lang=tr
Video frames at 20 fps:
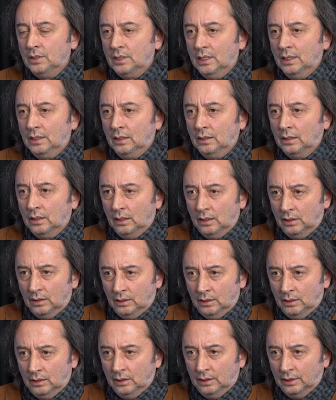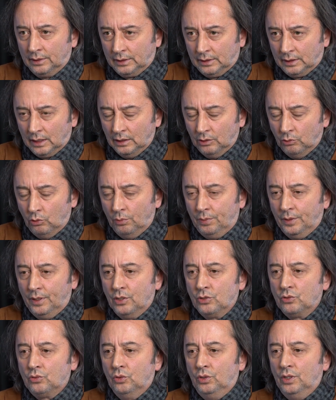Zeytin Dalı, Dalı
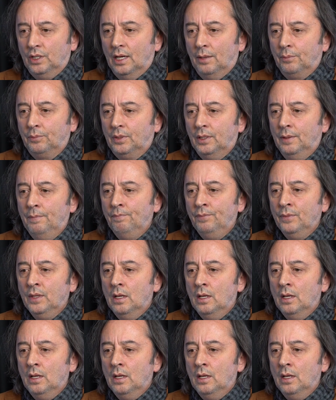operasyonu yaptı